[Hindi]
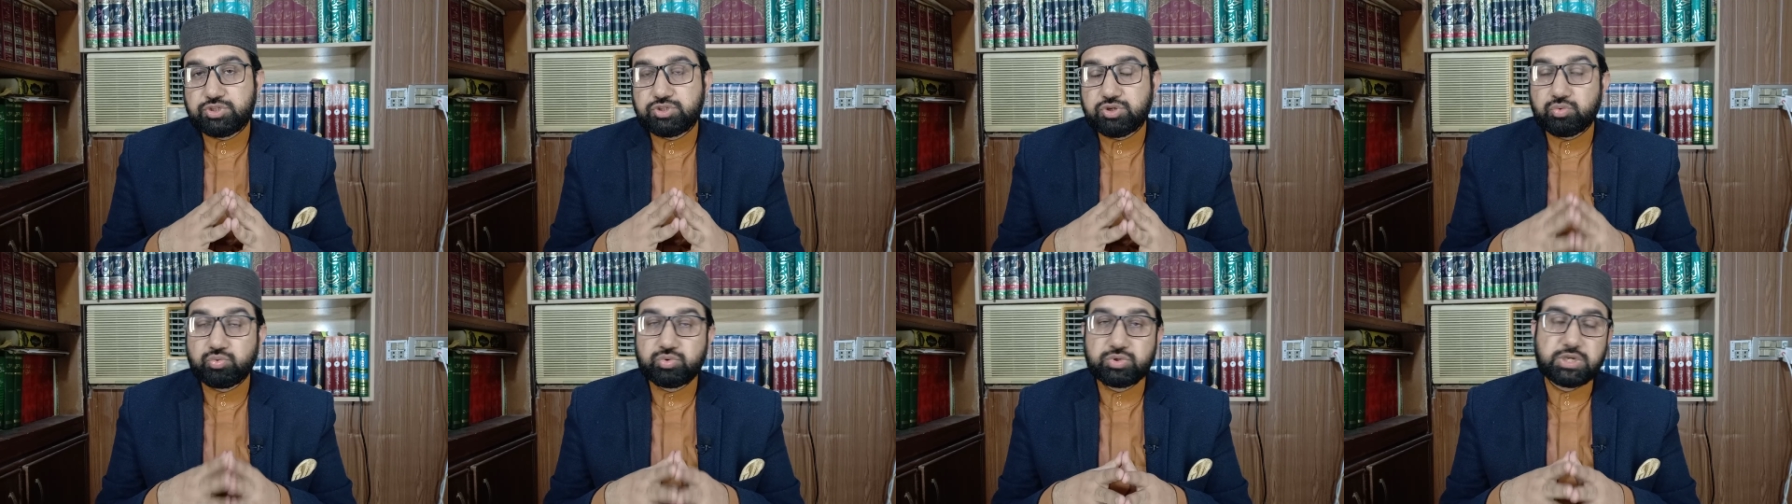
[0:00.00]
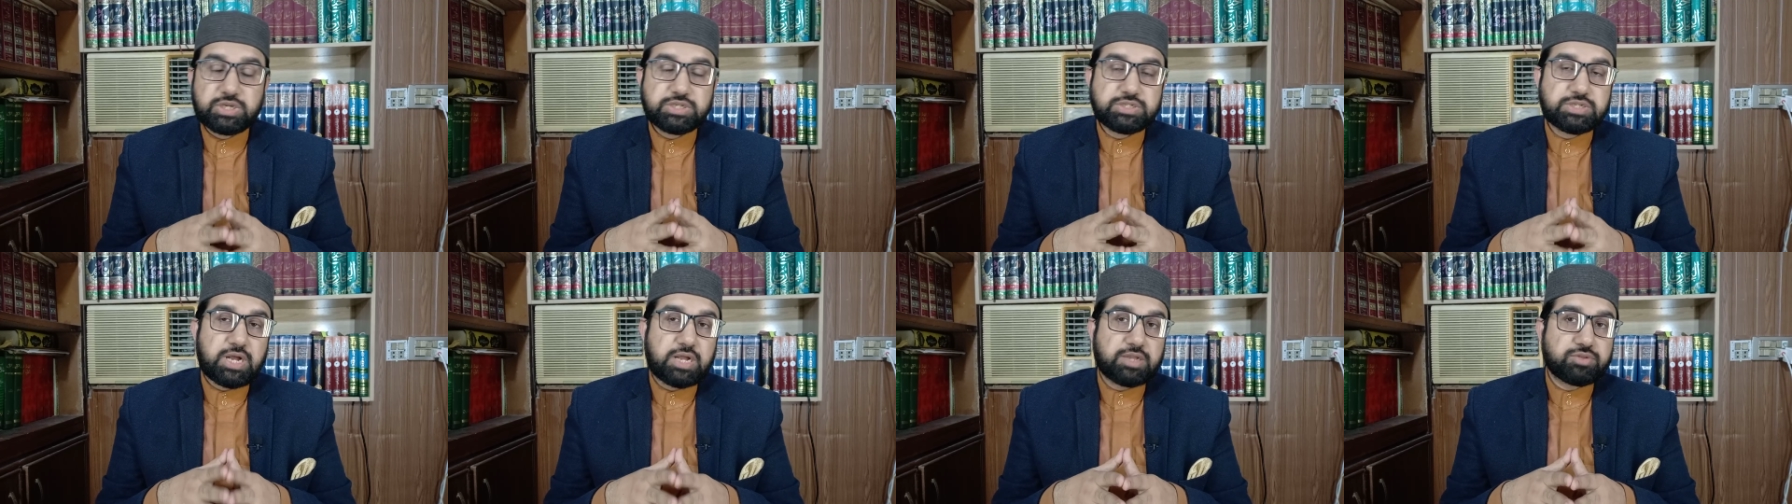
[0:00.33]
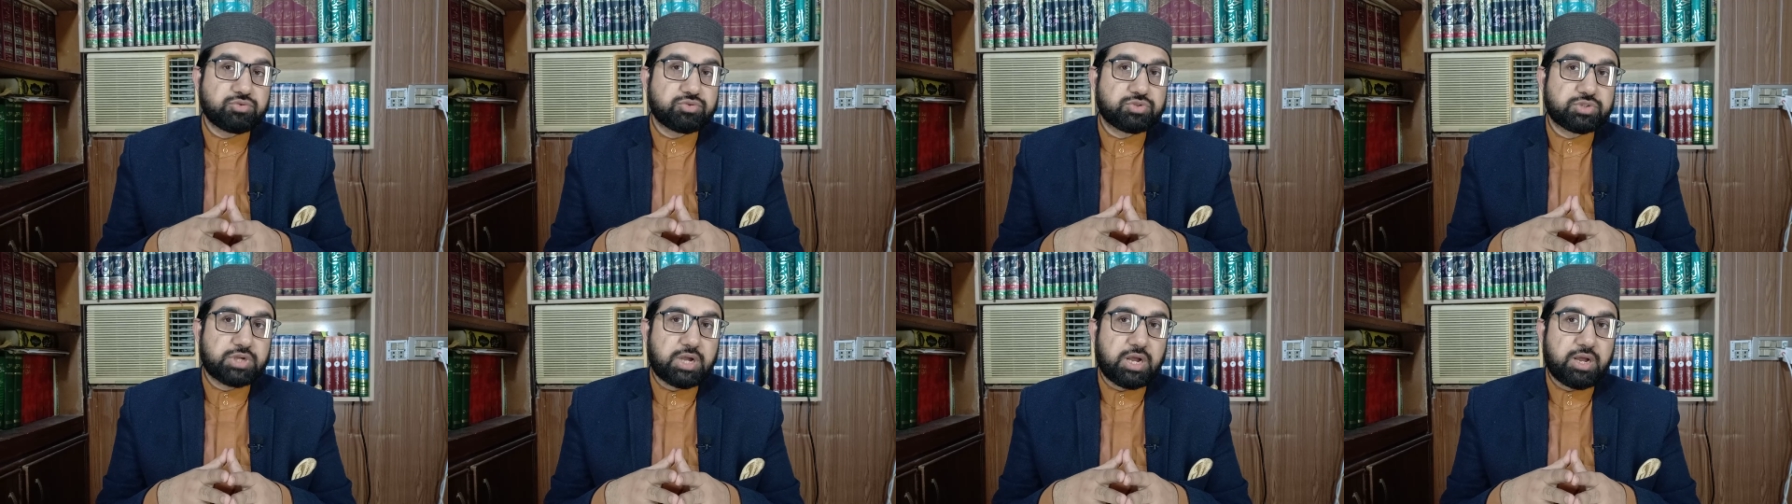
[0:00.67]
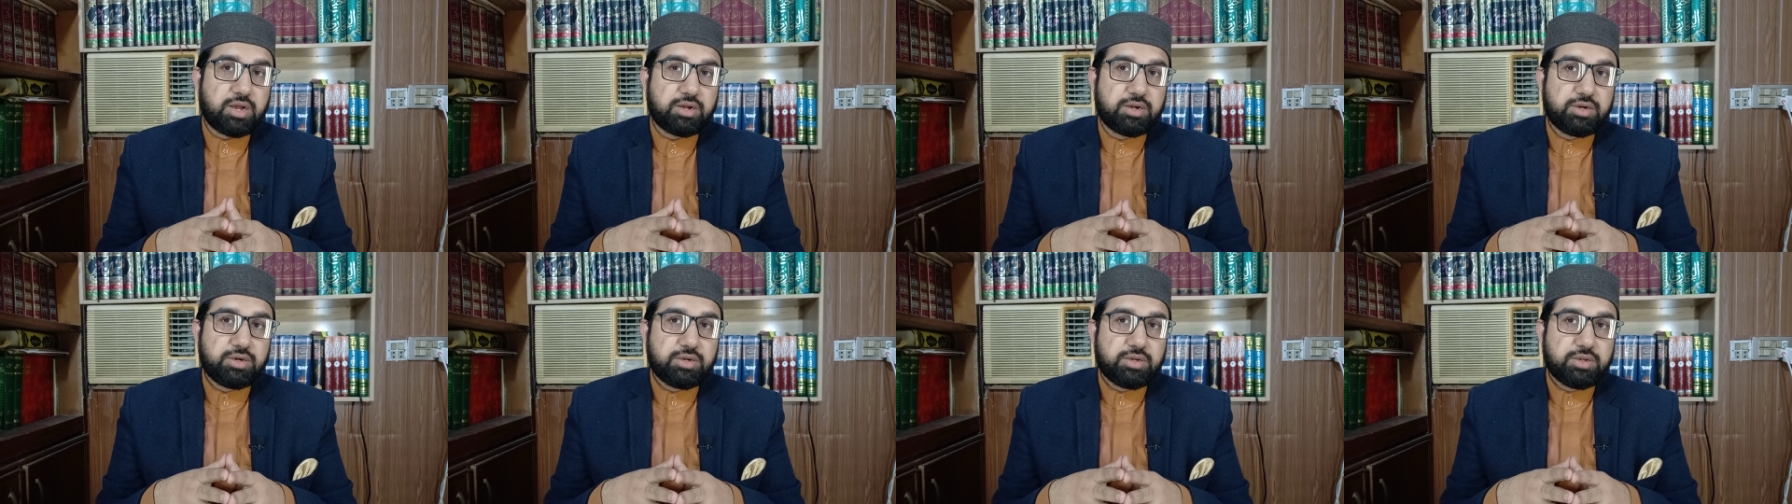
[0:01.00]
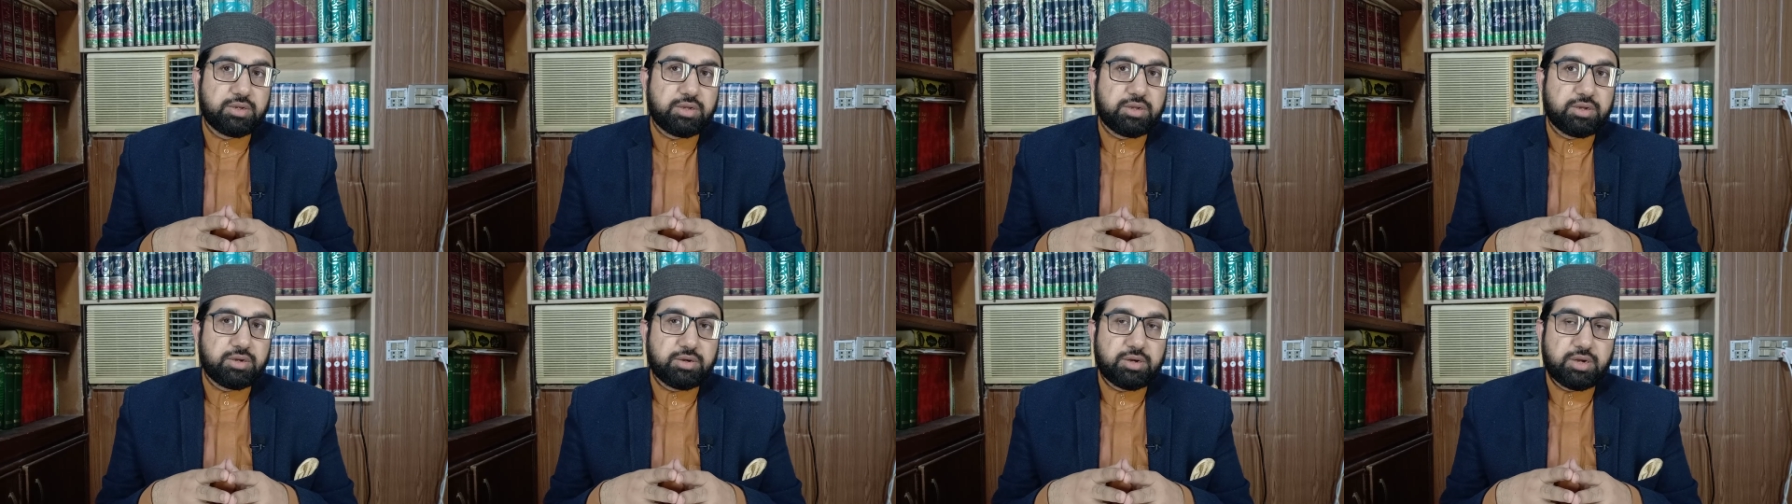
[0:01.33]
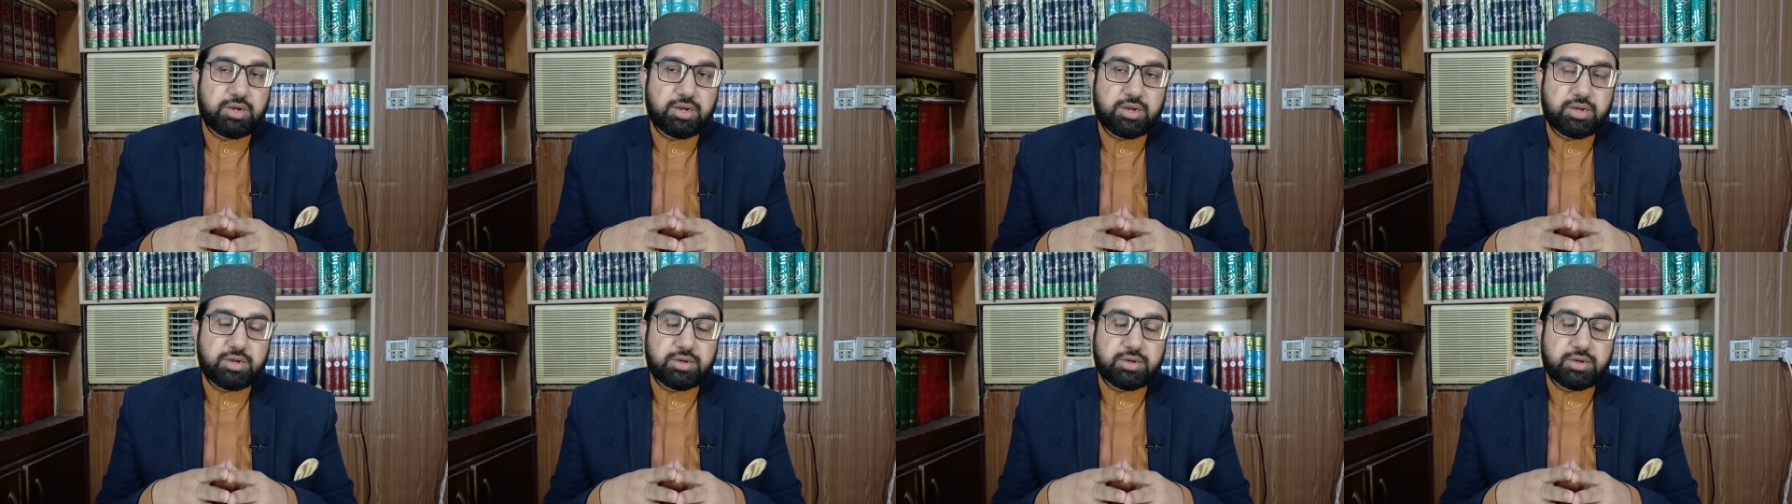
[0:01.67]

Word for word: शूर के साथ उसका आ,